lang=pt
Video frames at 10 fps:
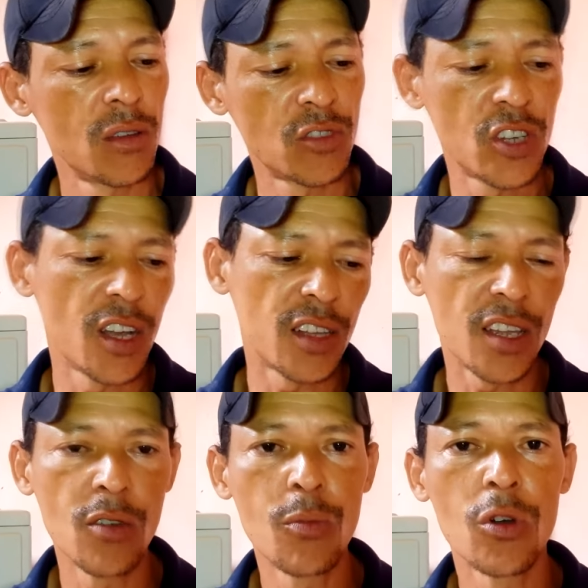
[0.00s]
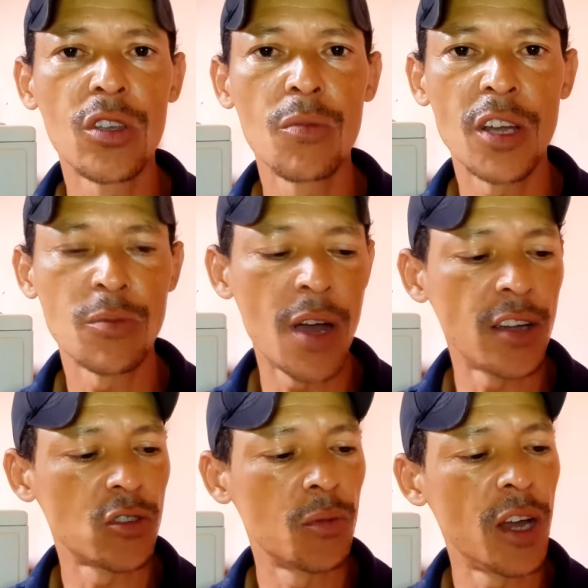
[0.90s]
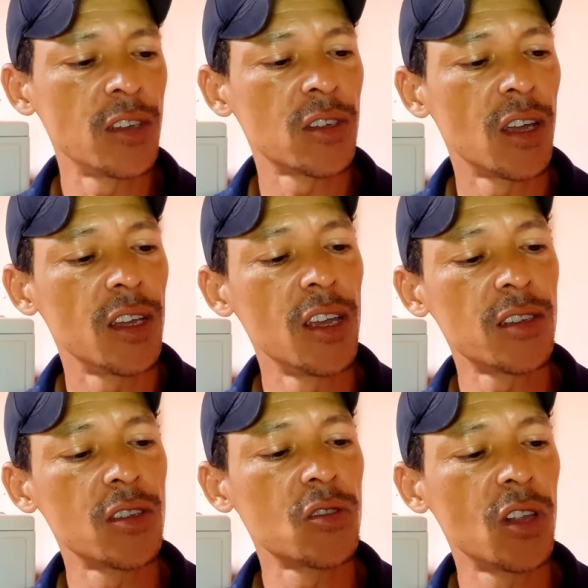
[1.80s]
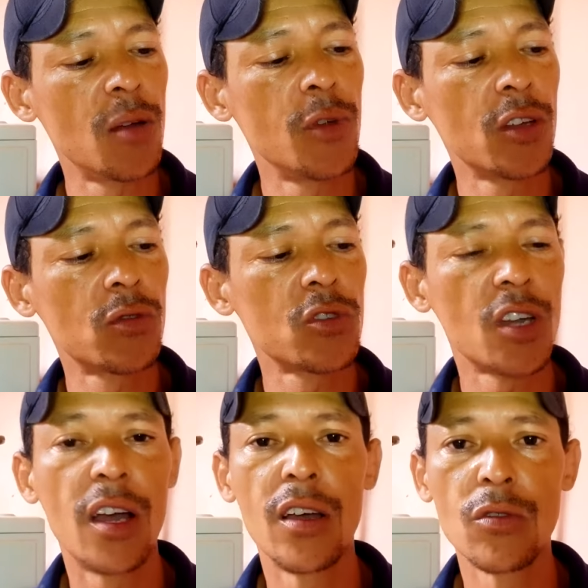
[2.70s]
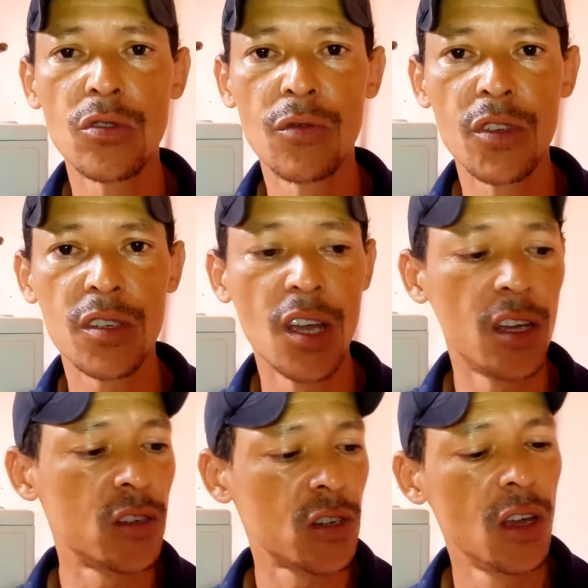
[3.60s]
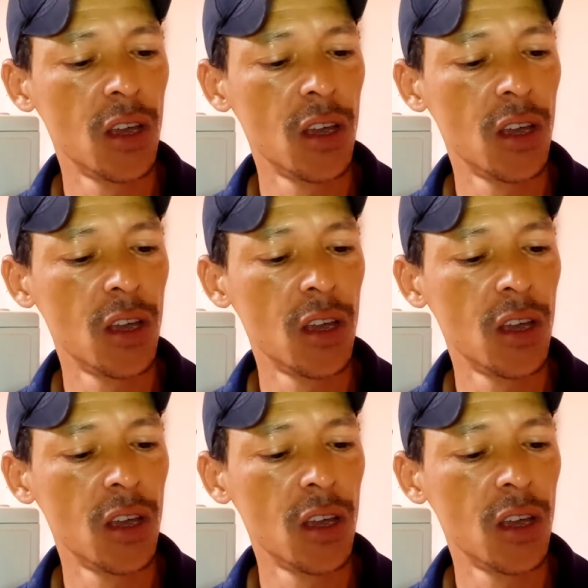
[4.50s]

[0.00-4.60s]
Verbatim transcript: chega até um pouquinho mais baixo, mas esse isolamento já é o suficiente